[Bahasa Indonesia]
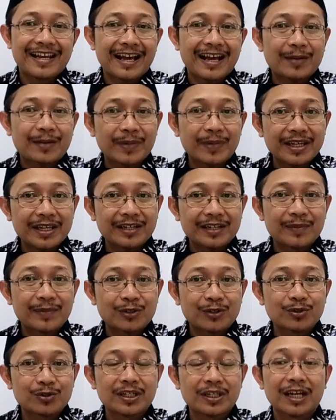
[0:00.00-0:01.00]
apa yang
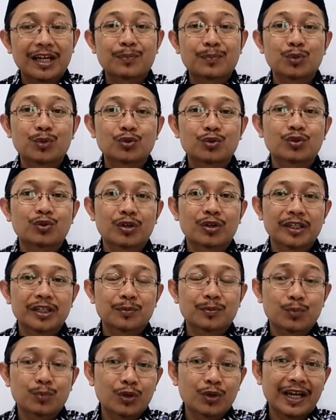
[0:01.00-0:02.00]
dimaksud dengan
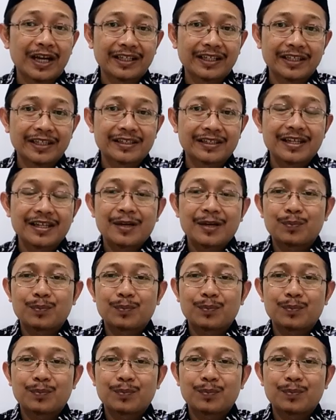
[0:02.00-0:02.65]
mutorid munakis?